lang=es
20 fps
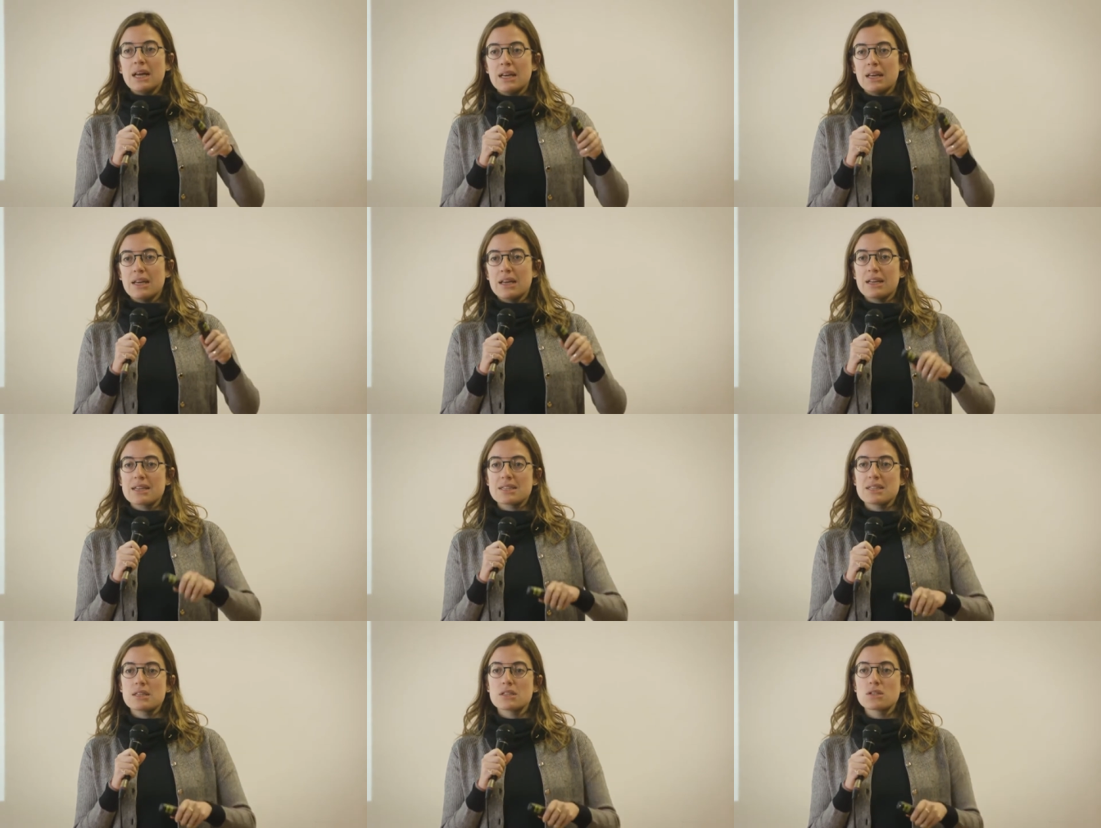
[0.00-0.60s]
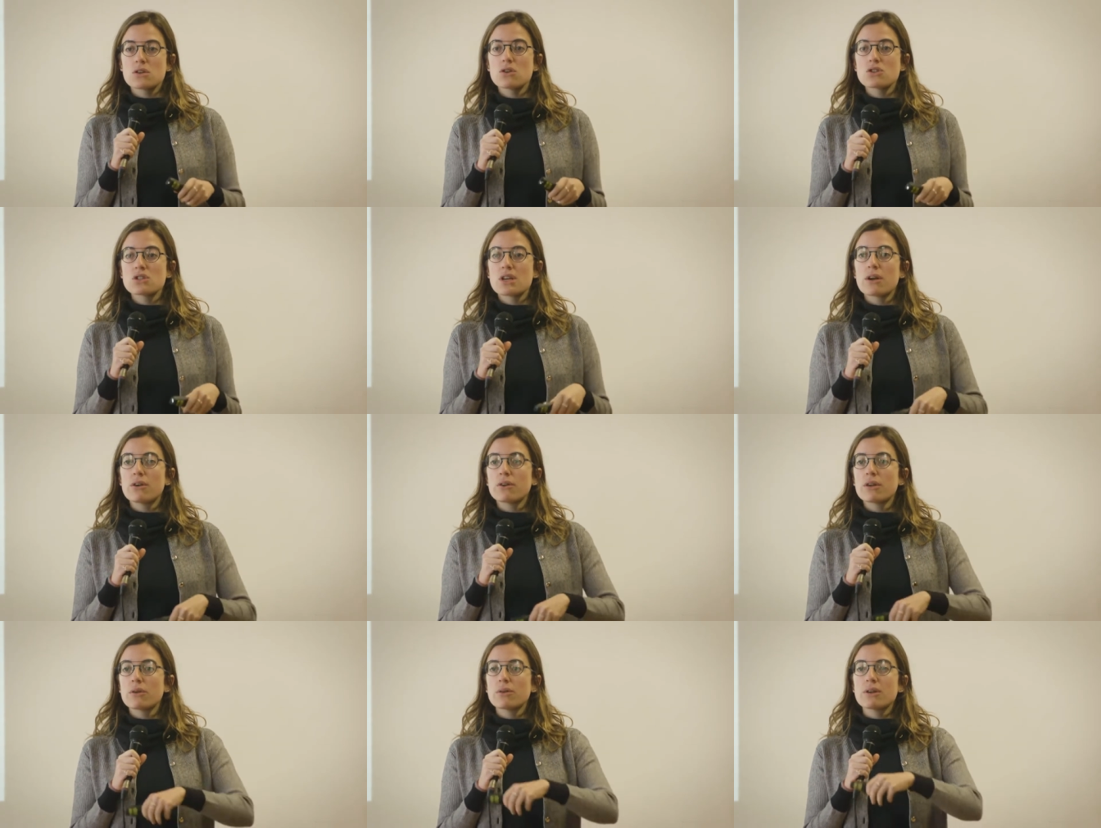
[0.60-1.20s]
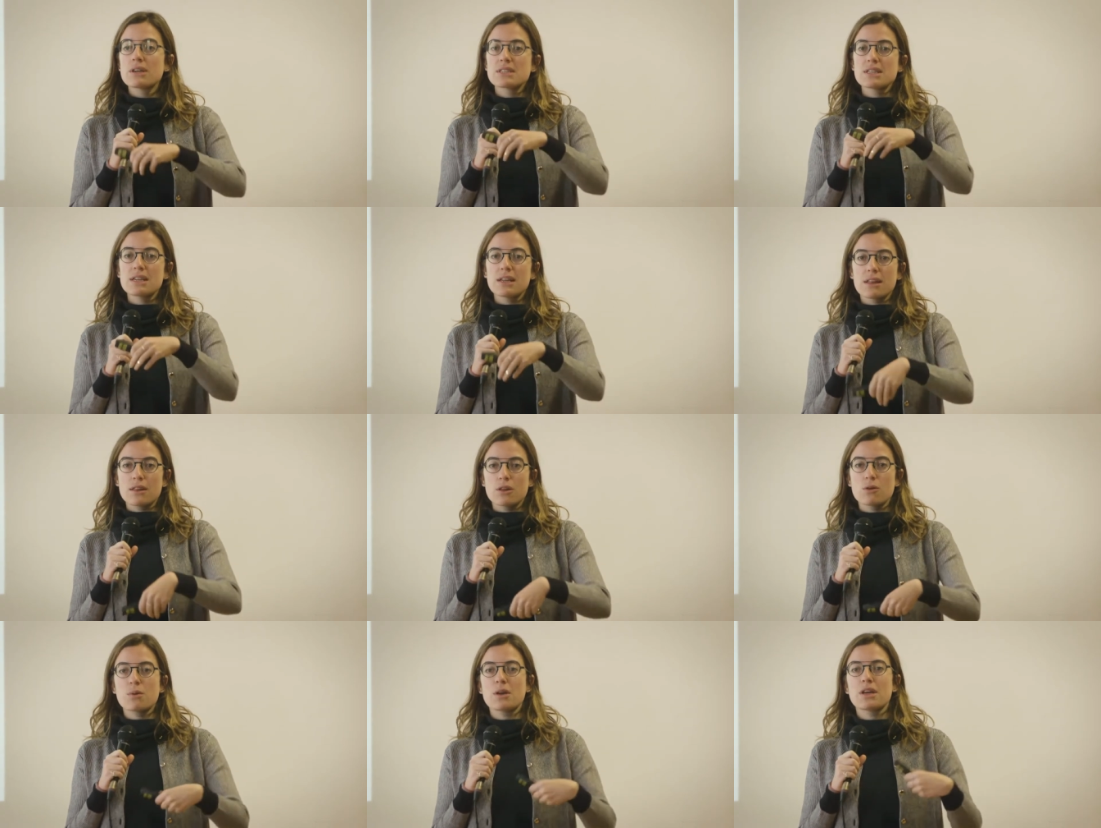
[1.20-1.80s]
eh, que se desglosaron en una
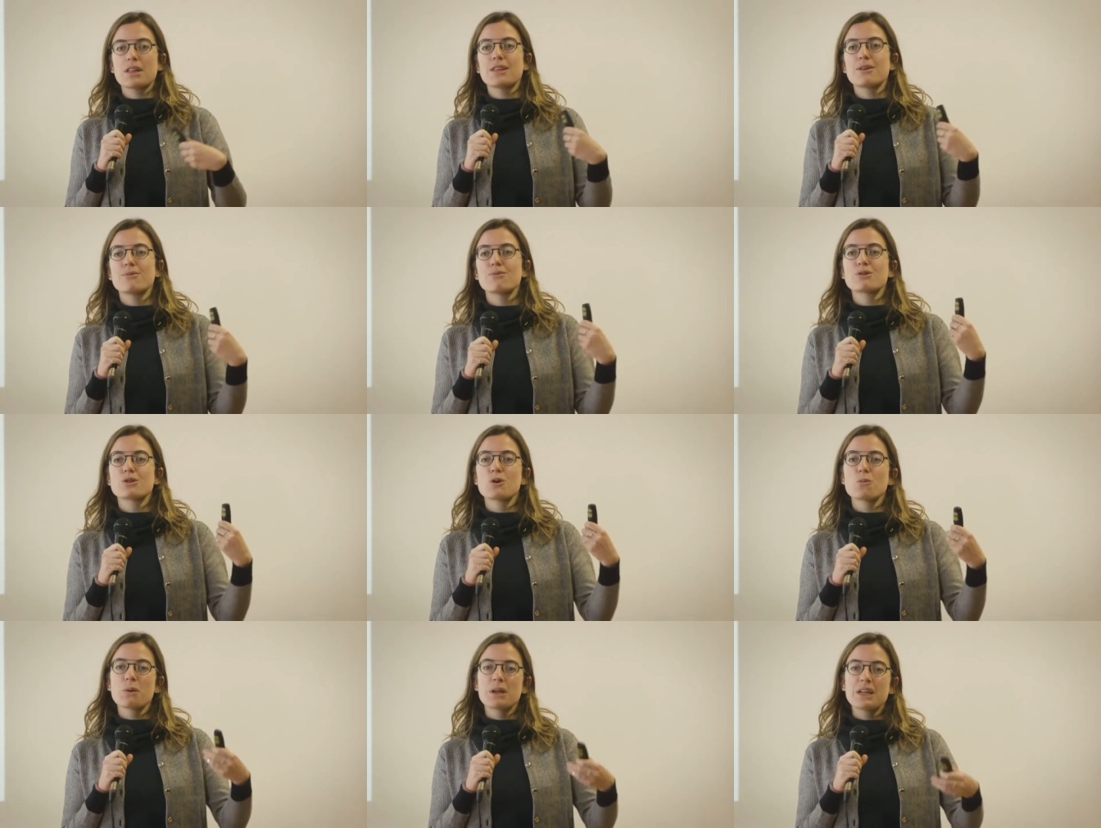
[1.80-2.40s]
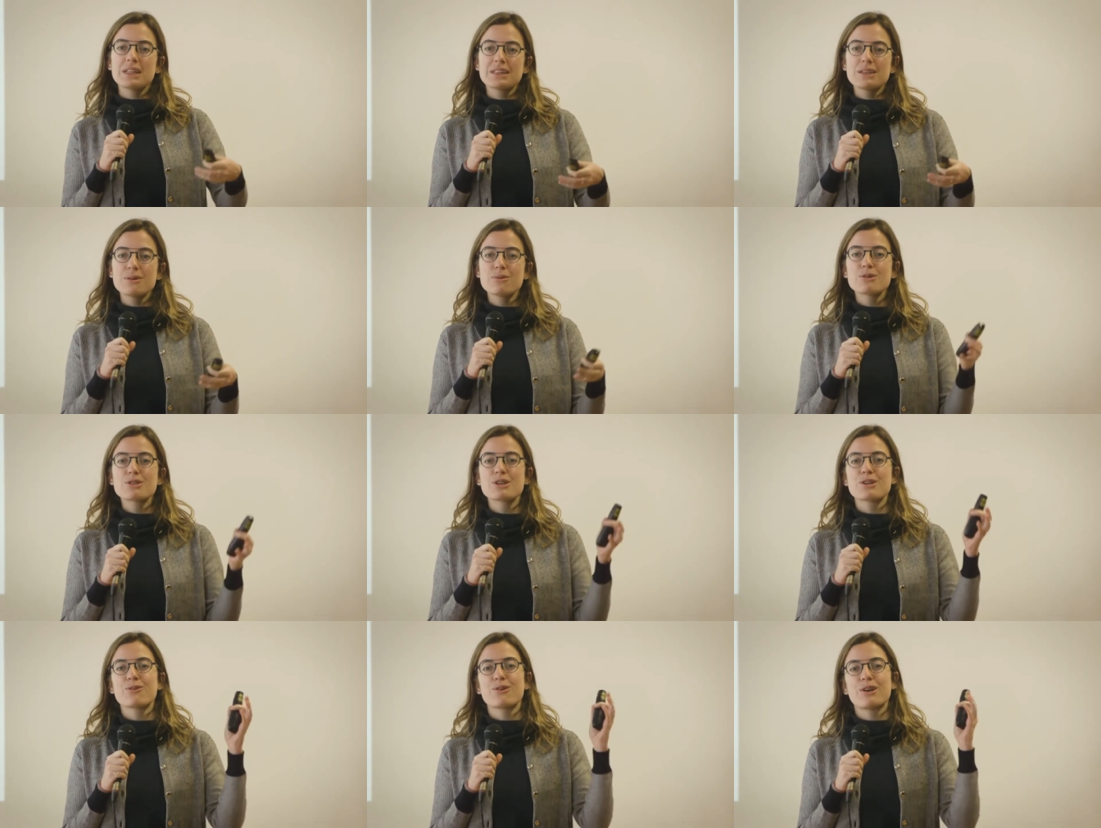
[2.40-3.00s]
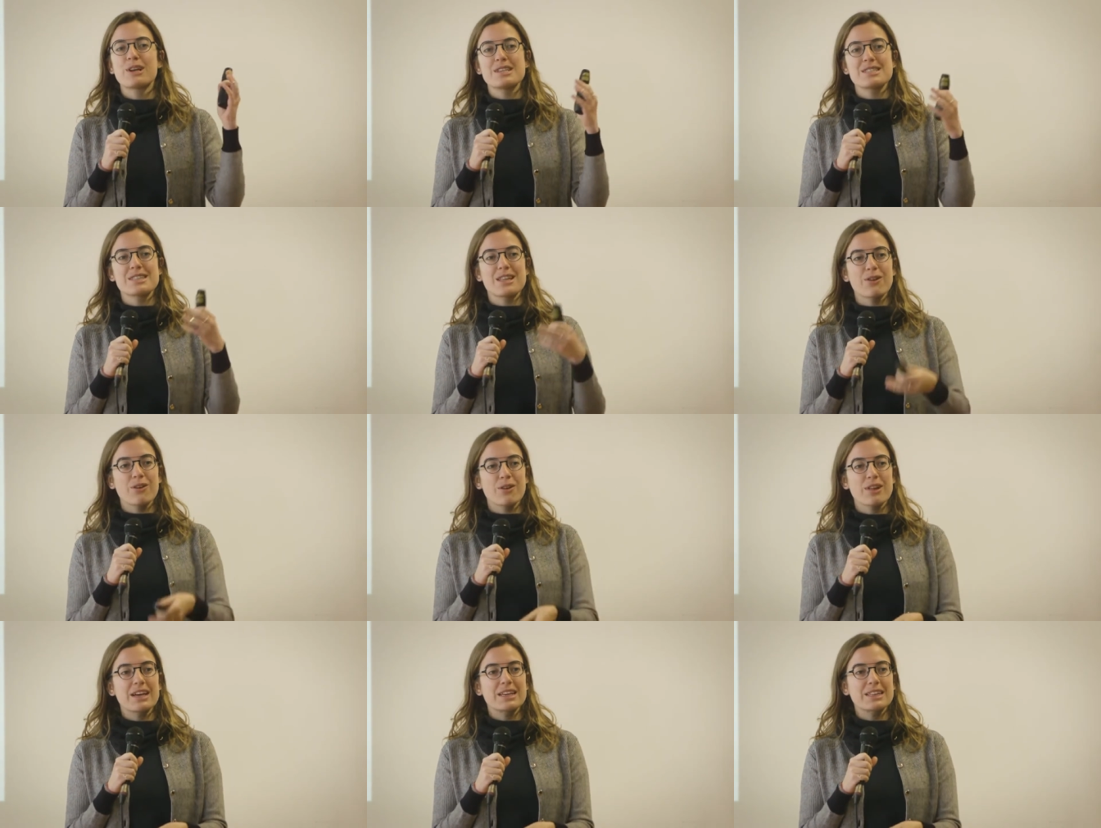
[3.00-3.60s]
serie de objetivos operativos y en un
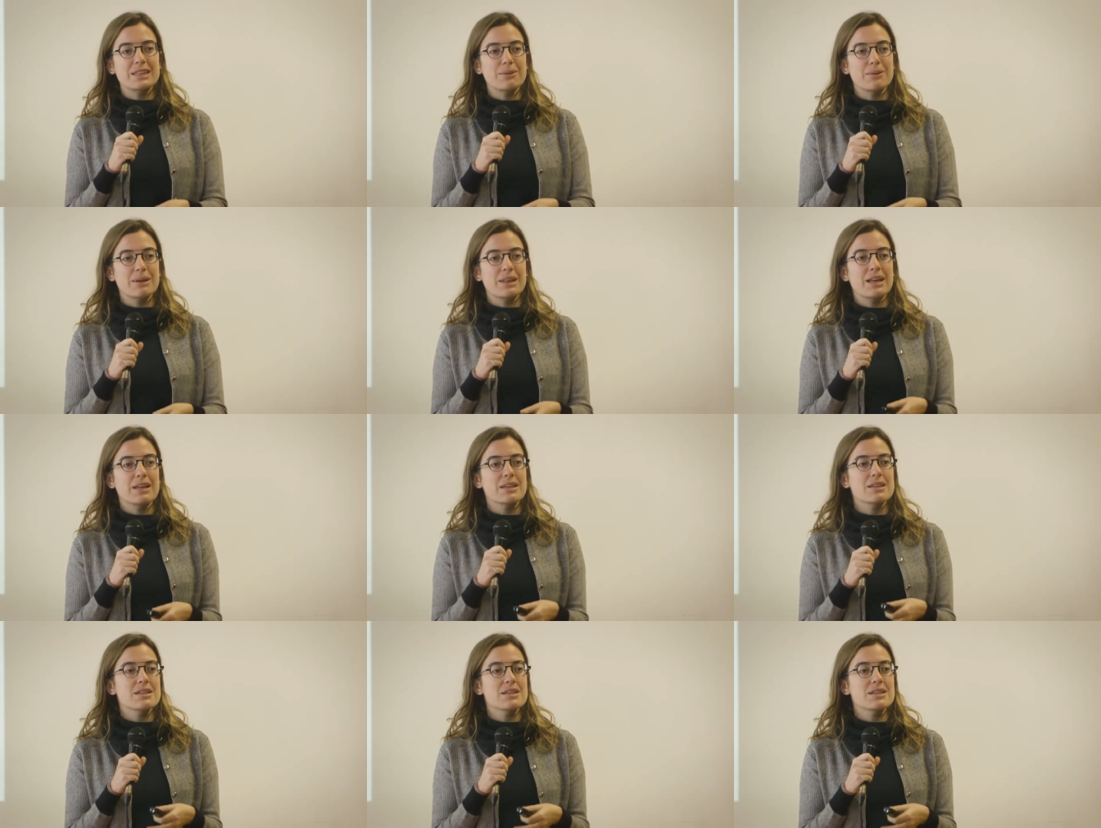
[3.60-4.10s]
listado de actividades